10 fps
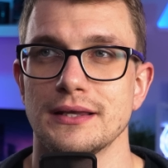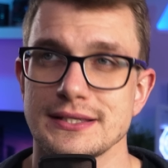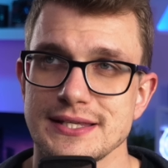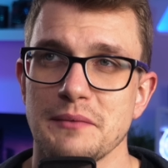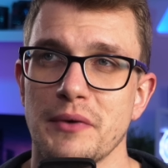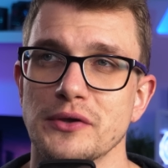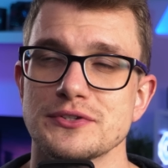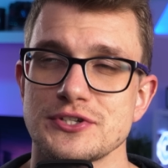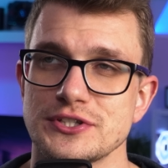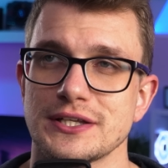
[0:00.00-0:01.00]
Ja sam
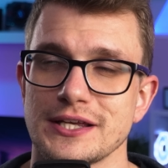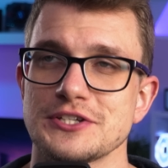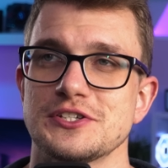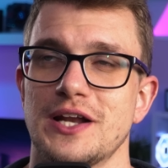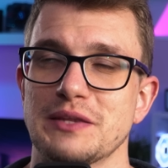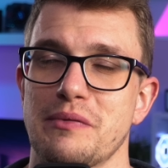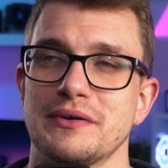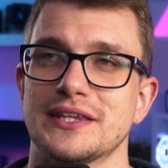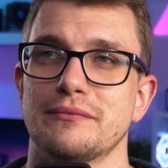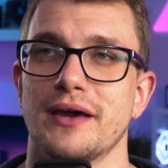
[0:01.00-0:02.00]
mając 14 lat
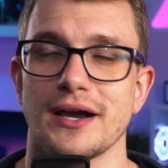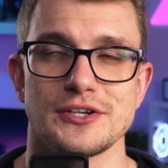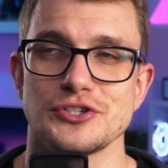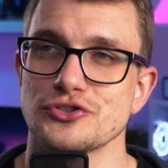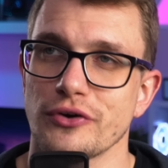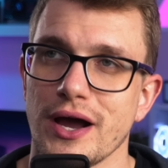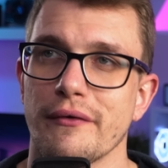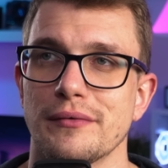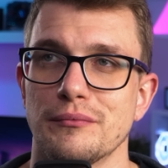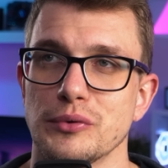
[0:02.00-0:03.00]
pamiętam jak
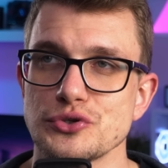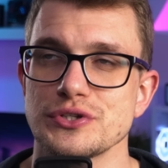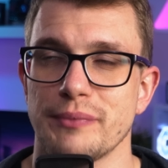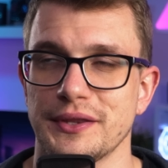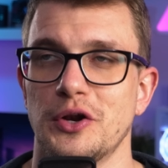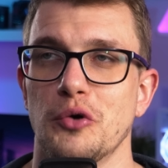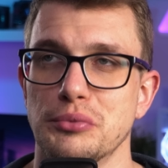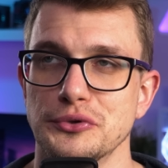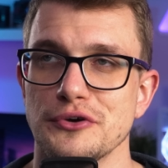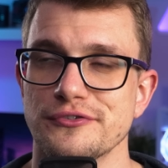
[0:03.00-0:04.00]
ściągałem boczny panel
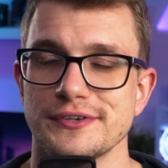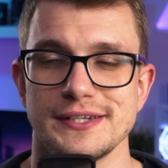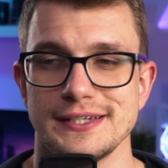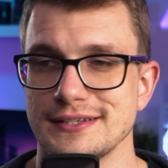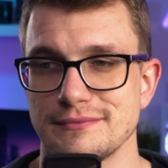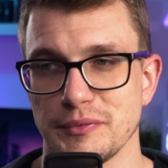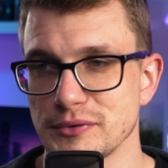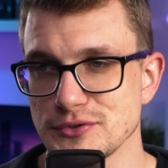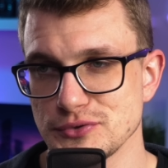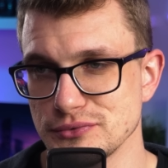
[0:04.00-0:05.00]
obudowy i po
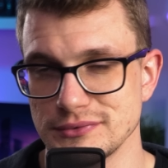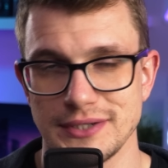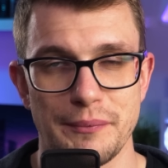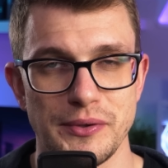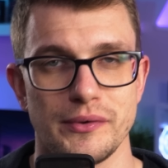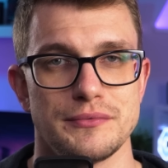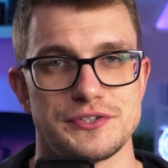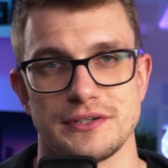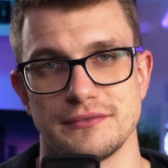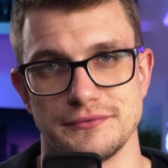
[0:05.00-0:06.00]
prostu gapiłem
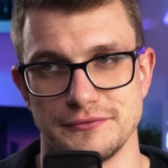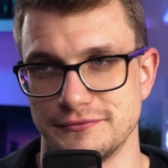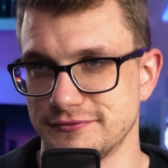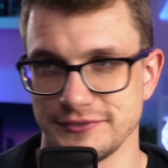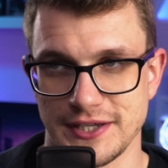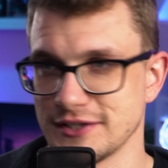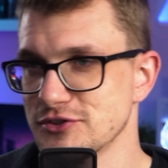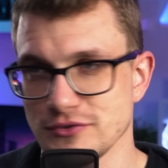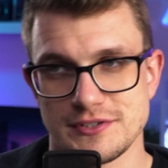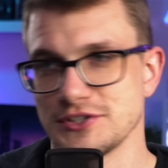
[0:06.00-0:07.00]
się w
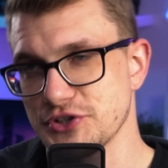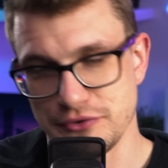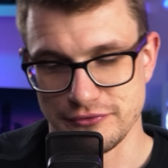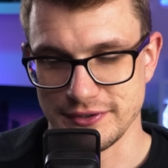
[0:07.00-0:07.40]
kręcące się